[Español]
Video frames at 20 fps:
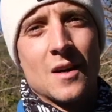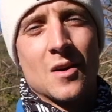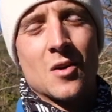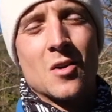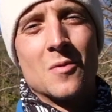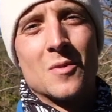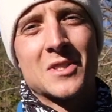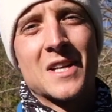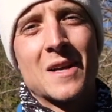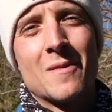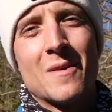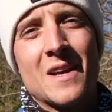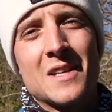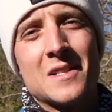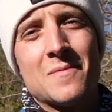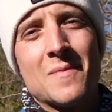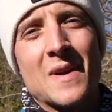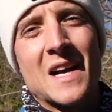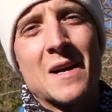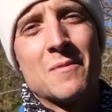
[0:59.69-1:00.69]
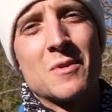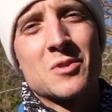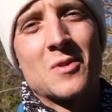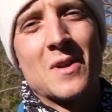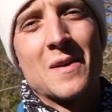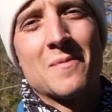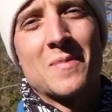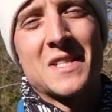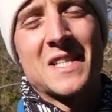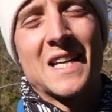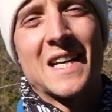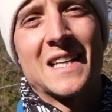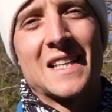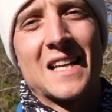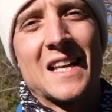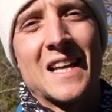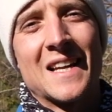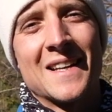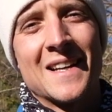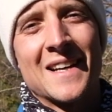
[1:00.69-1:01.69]
Como sabéis, Megamo es una empresa
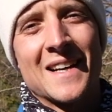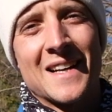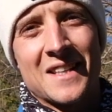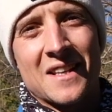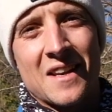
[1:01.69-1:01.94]
catalana que